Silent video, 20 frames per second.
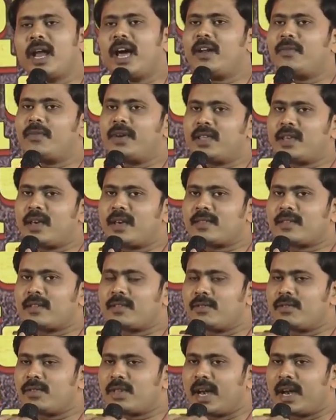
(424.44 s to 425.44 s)
క్లారిఫై
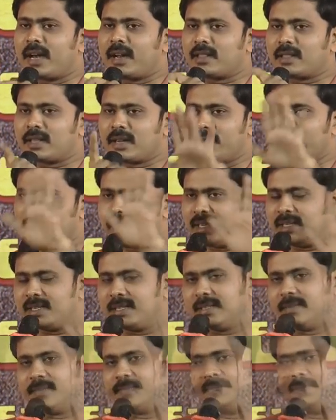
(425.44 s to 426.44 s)
చేస్తాను జాగ్రత్తగా వినండి